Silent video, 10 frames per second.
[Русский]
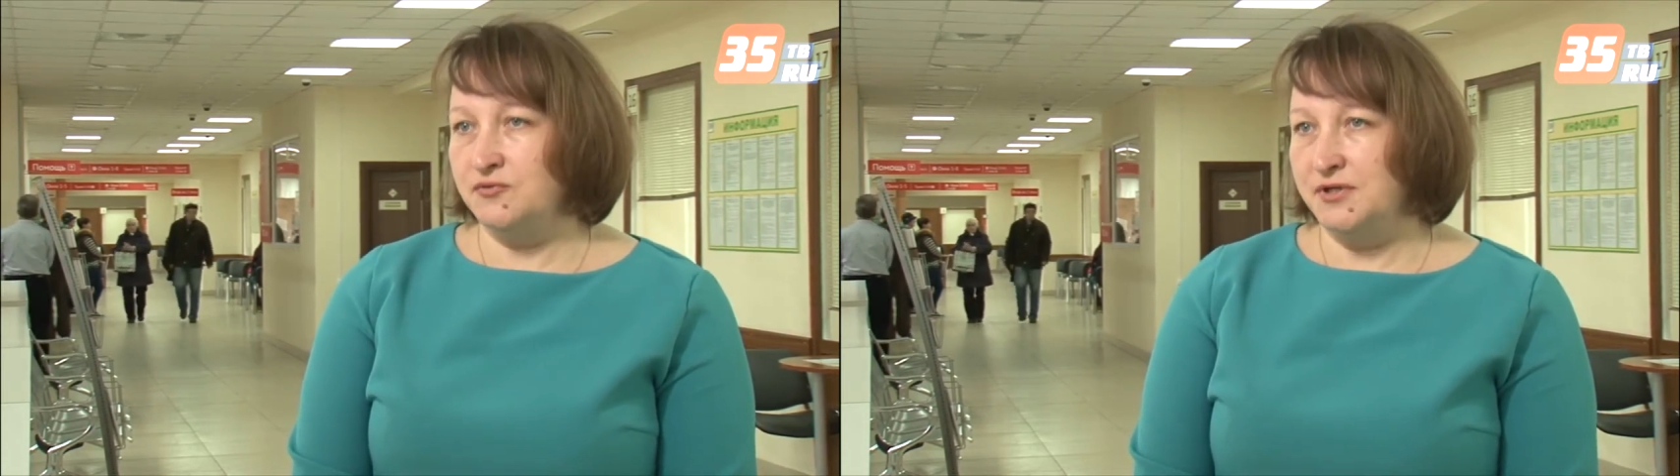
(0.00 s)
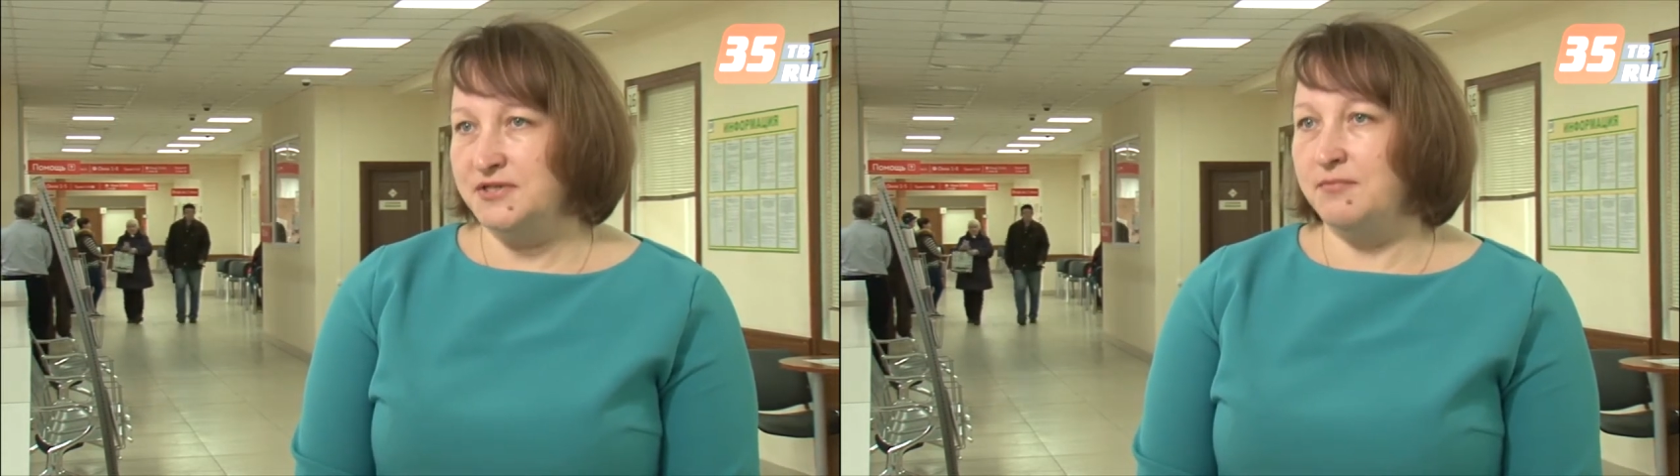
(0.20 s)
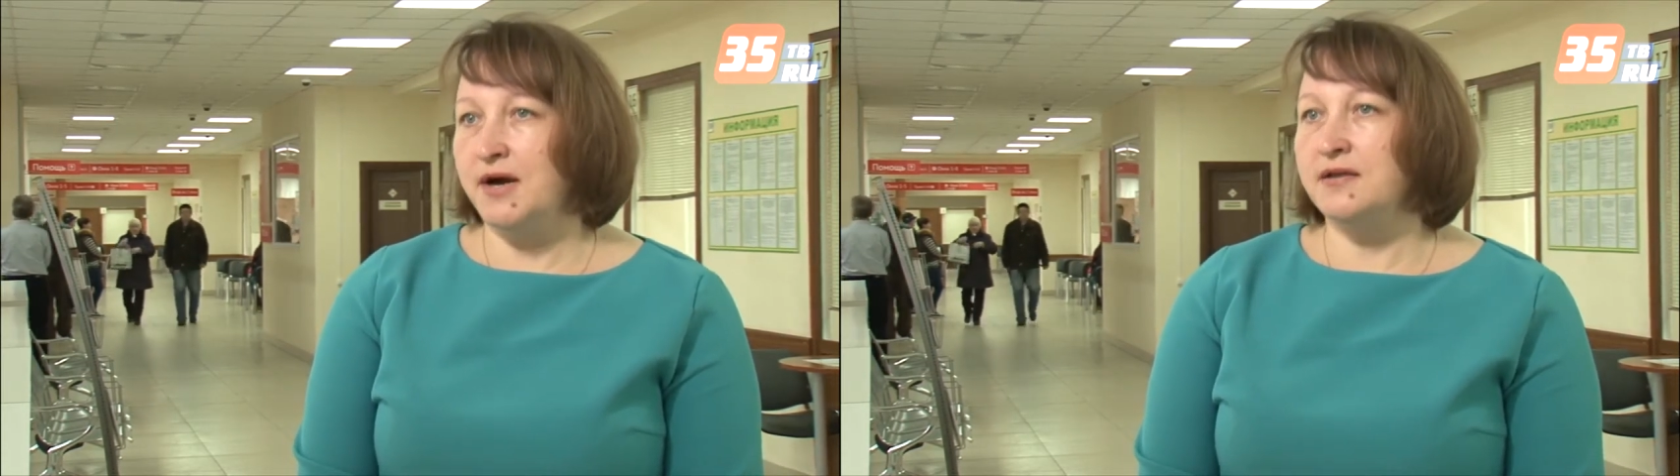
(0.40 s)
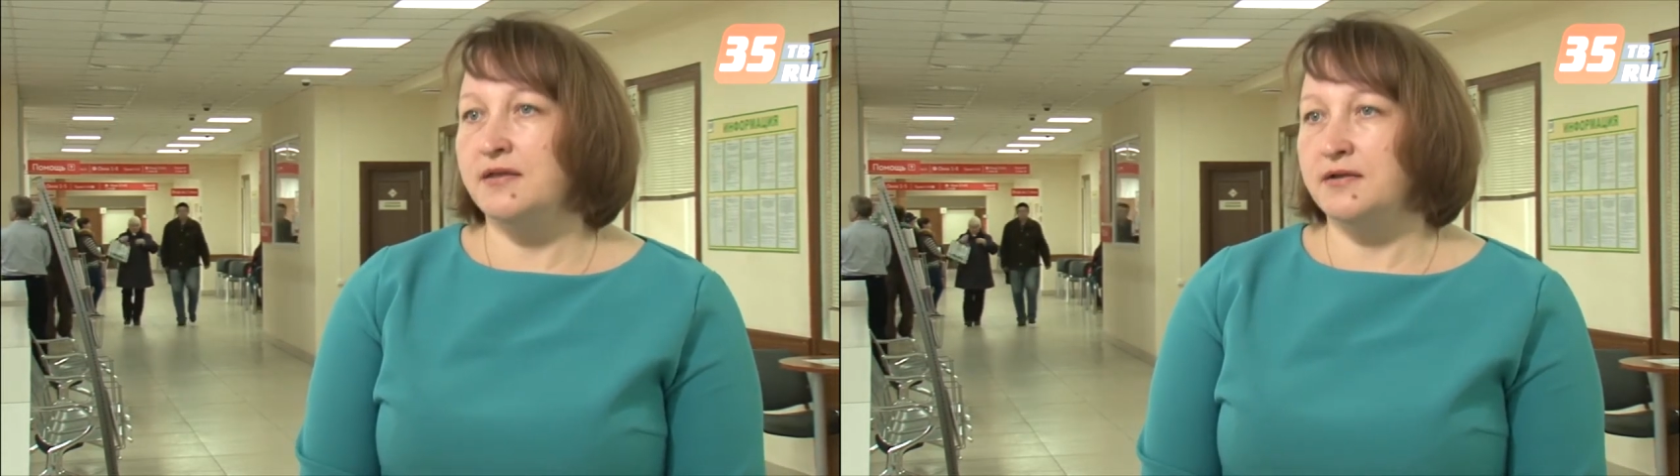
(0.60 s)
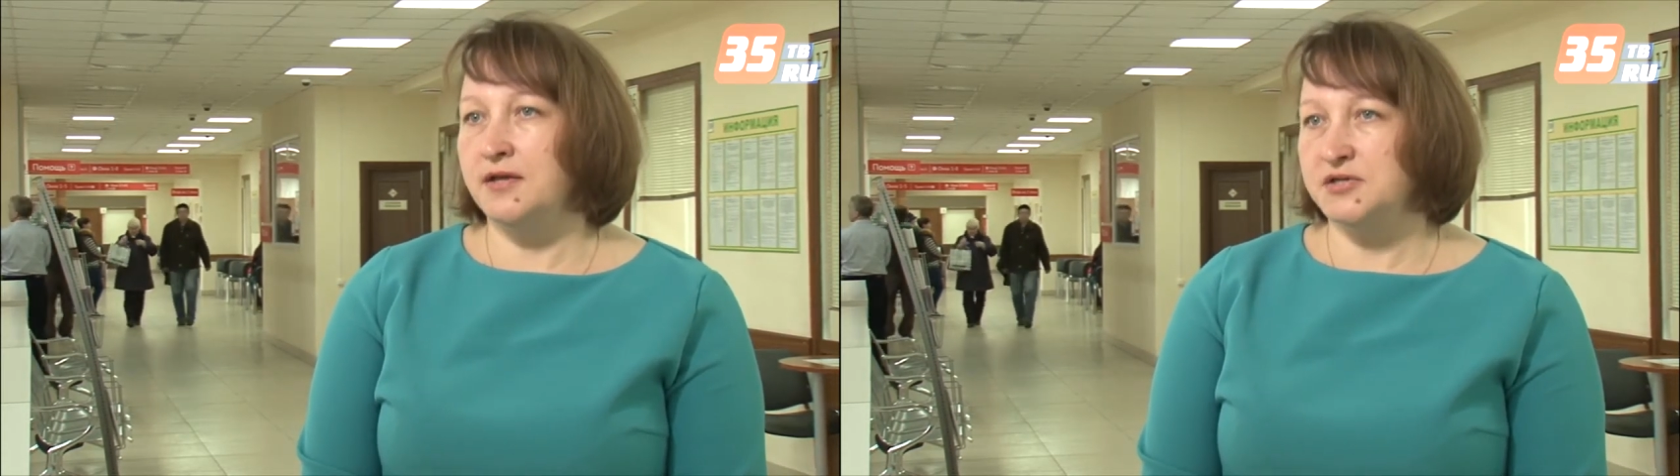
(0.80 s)
с улицы
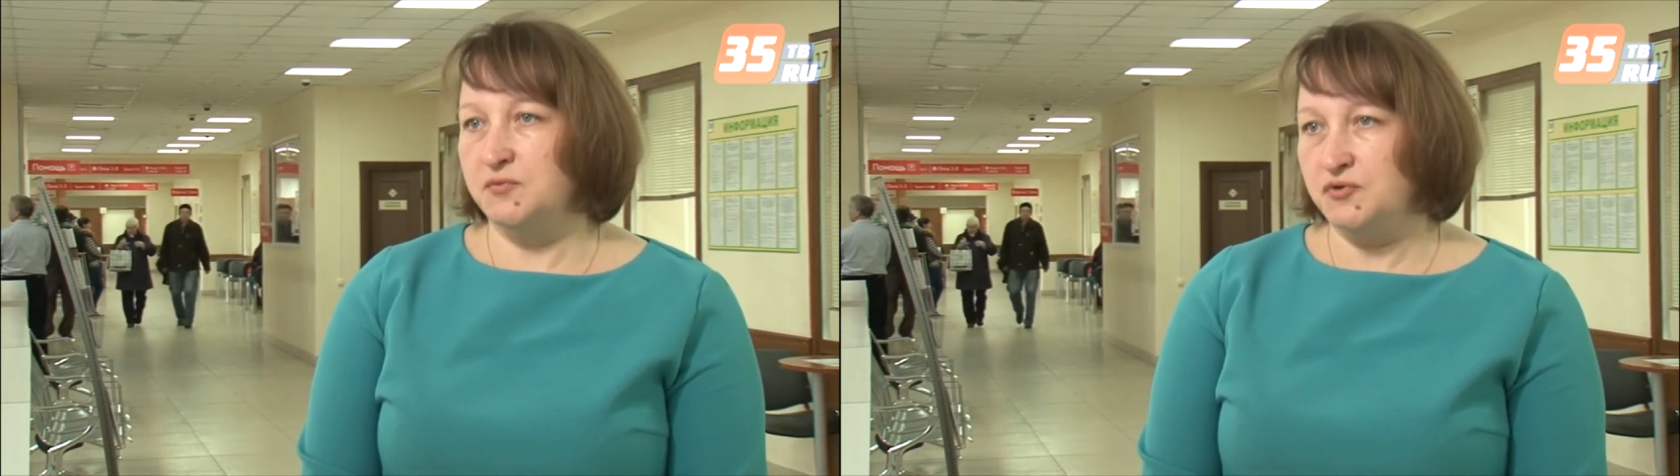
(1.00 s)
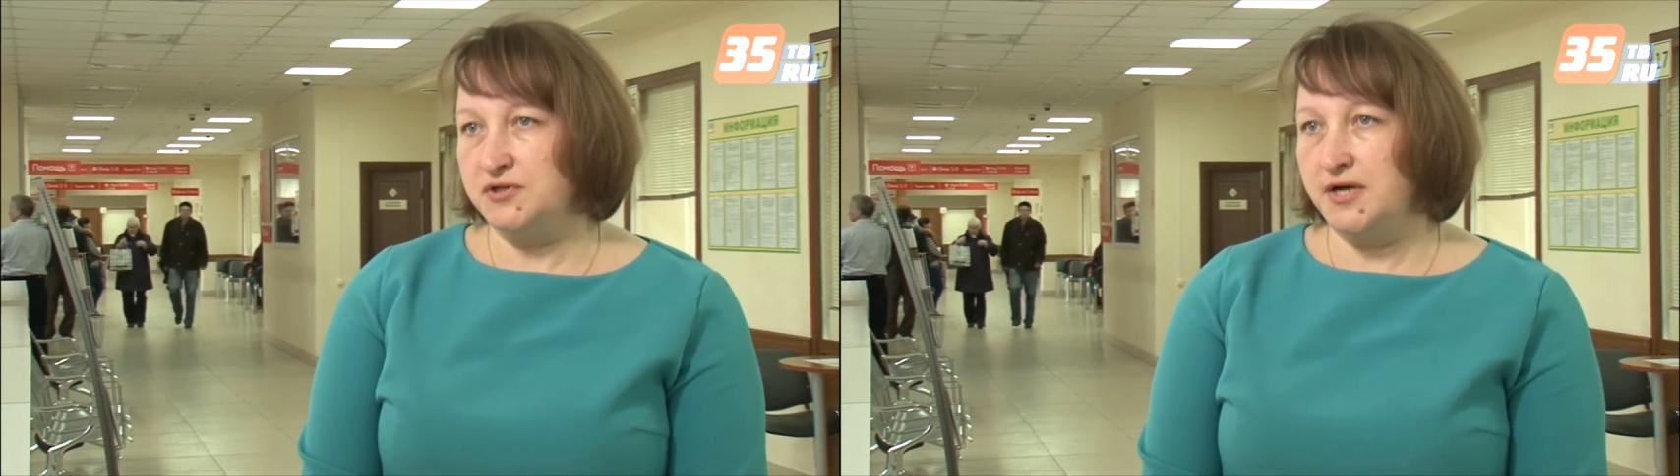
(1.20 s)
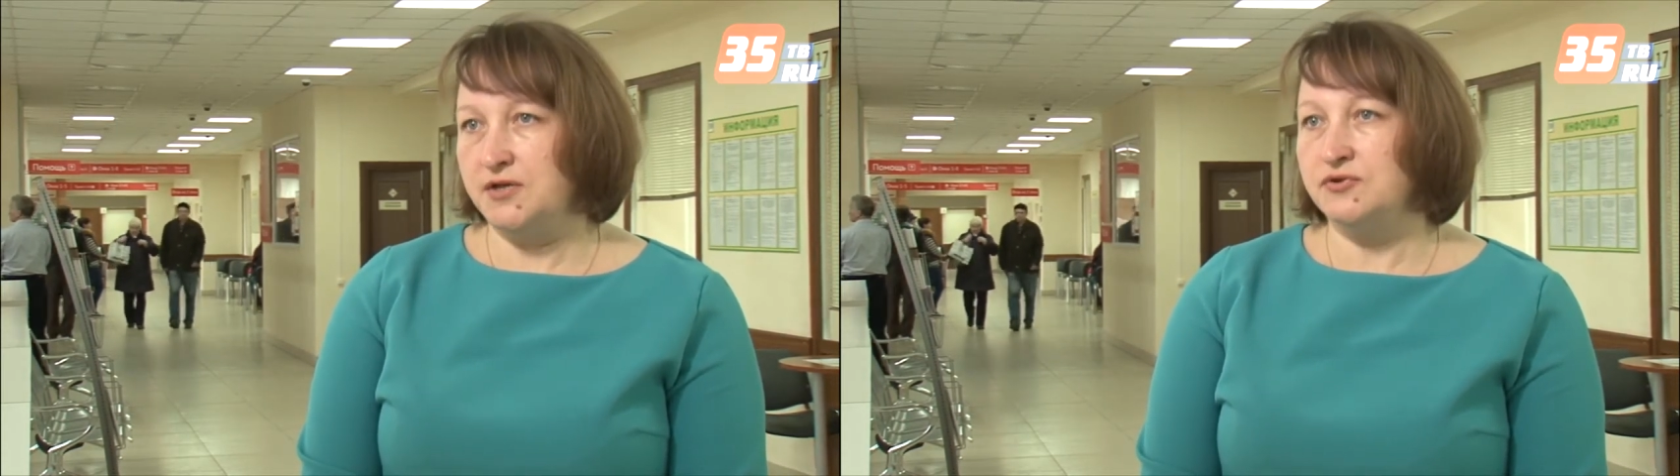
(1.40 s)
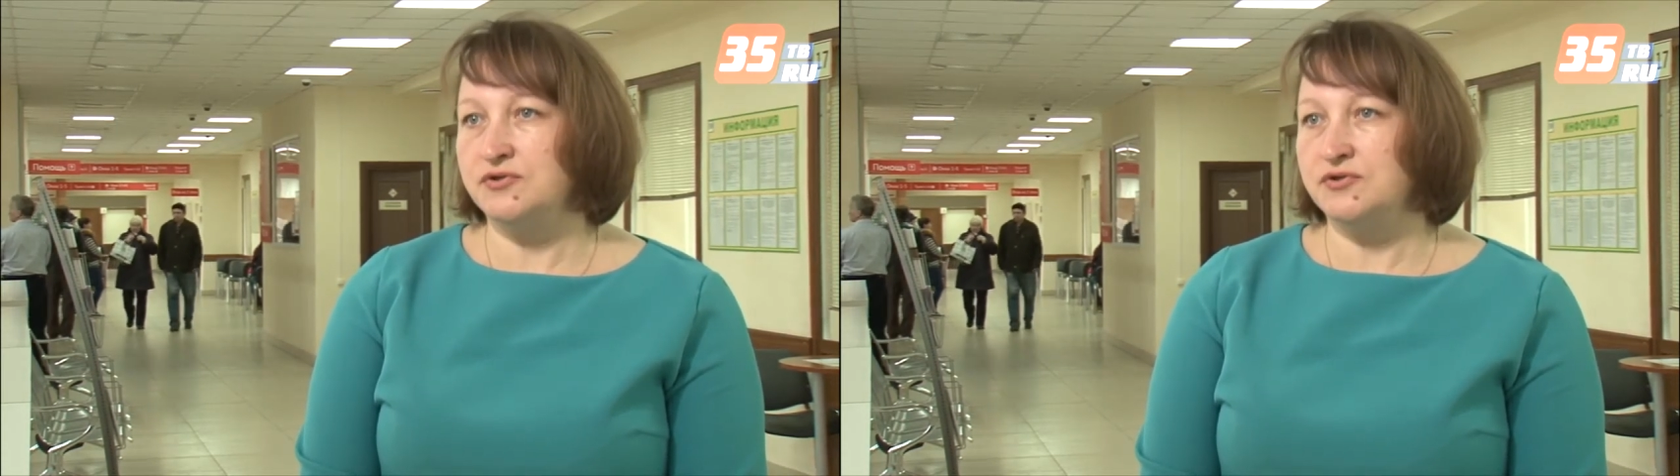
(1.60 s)
Бабдина к нашему зданию,